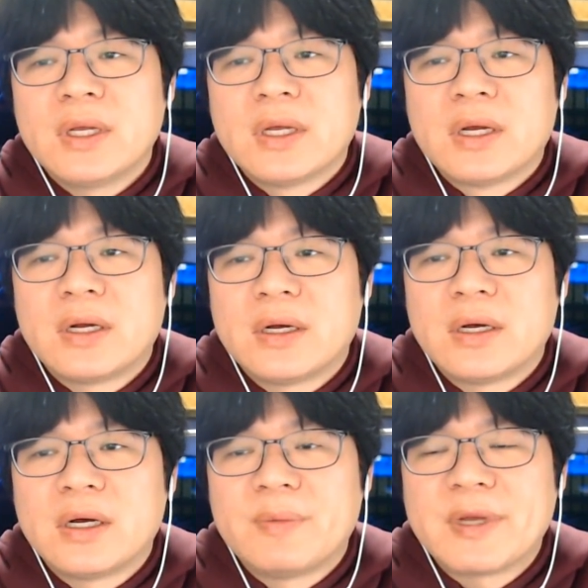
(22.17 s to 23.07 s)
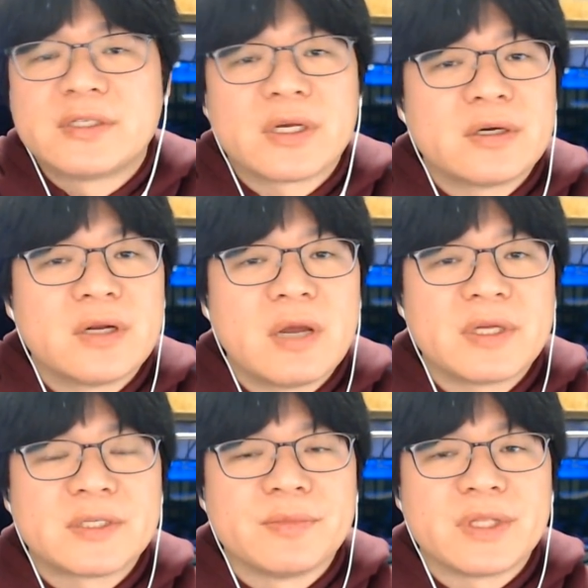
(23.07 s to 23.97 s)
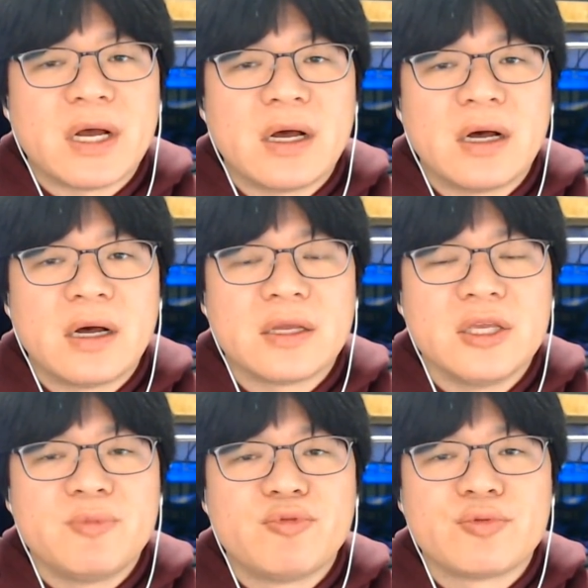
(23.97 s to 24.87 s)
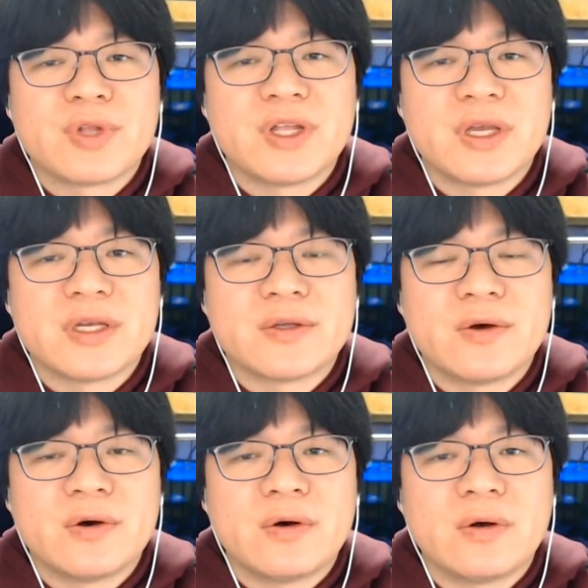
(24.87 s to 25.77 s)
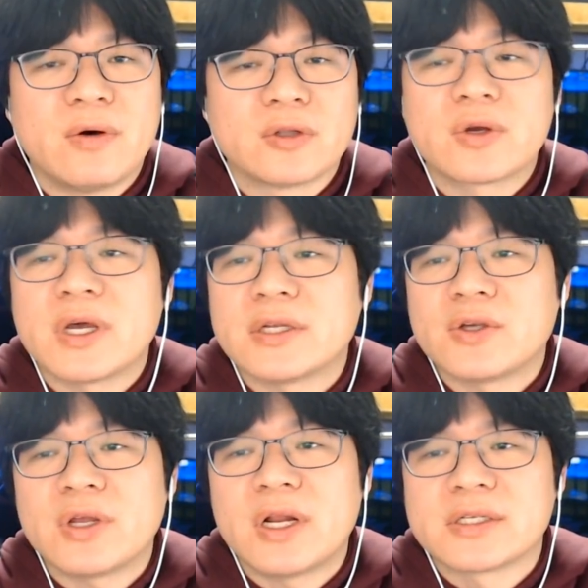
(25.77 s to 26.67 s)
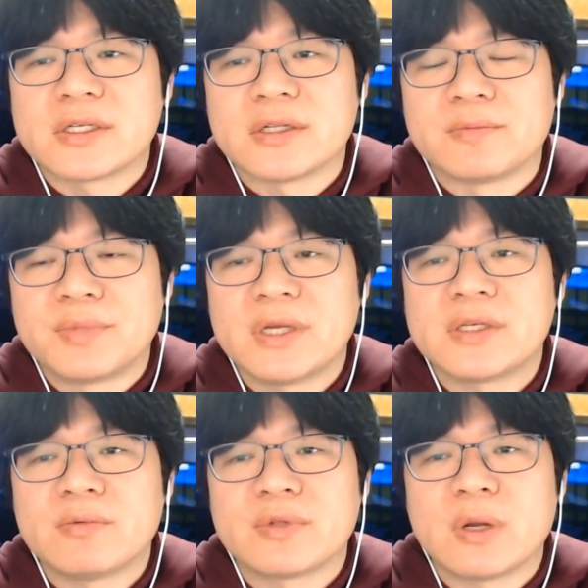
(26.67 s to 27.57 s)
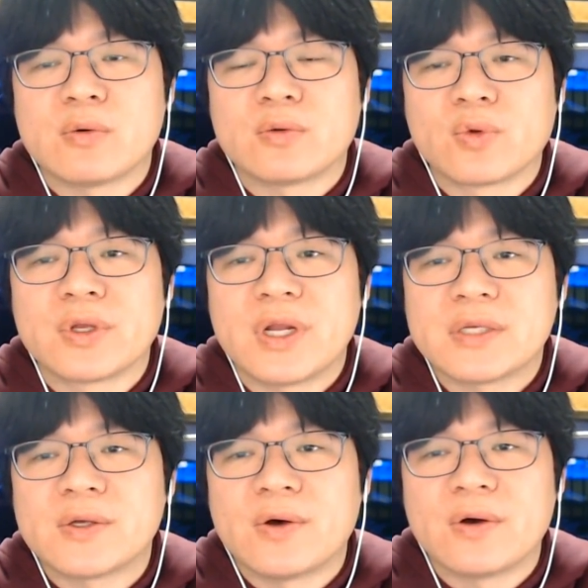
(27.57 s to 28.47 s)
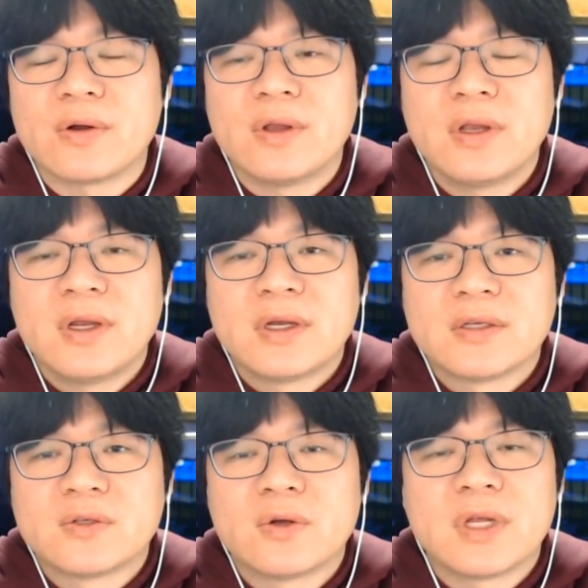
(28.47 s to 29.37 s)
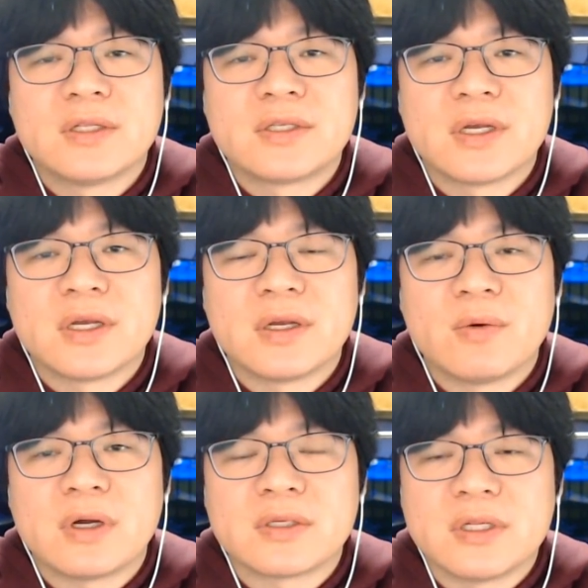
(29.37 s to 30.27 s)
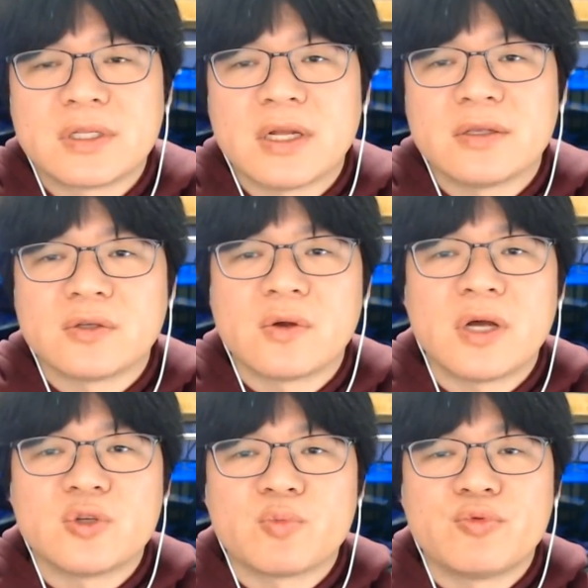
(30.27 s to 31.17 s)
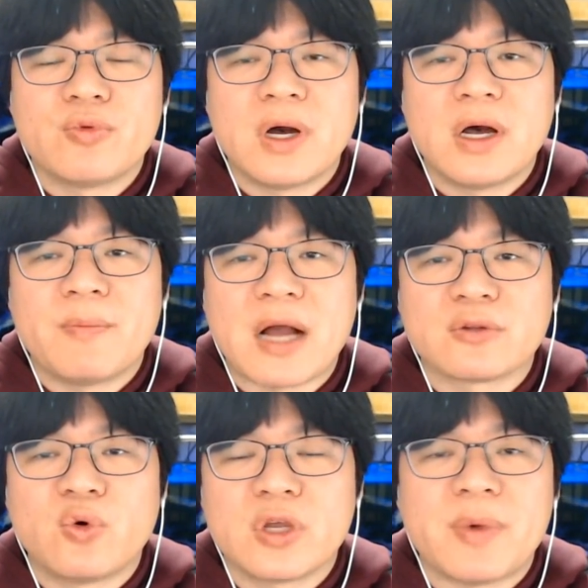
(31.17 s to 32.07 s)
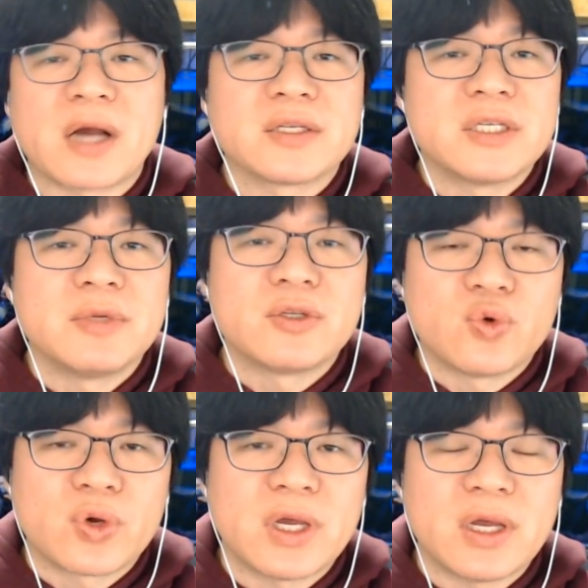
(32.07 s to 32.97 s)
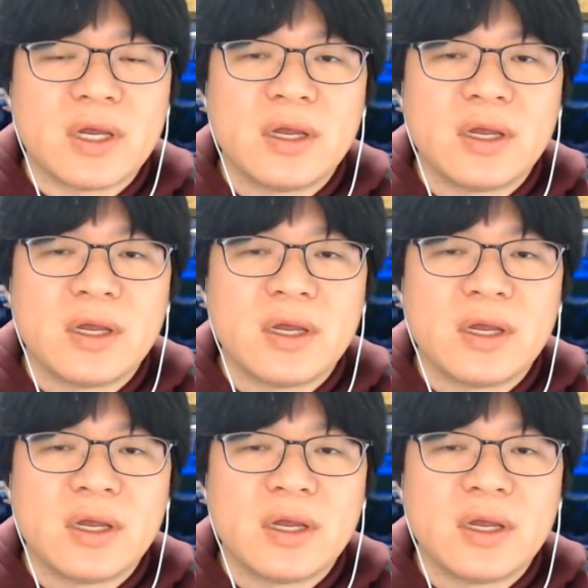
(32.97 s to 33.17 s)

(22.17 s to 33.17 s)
어, 팩트 체크를 해봤습니다. 아, 이 부분에 대해서 어떻게 처리할지는 피해자분하고 논의를 해서 여성단체와 일단 여성가족부와 방통위 방심위 쪽에